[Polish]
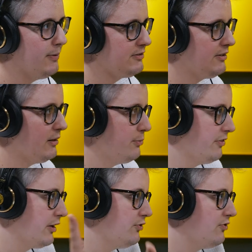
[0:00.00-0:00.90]
pasję albo
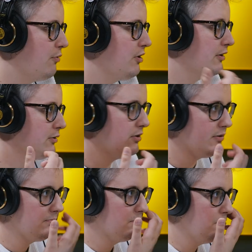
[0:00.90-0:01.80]
w jakieś działania,
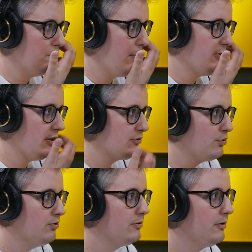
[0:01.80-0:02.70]
które mamy na
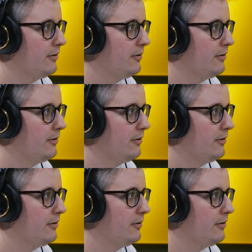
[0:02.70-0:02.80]
co dzień.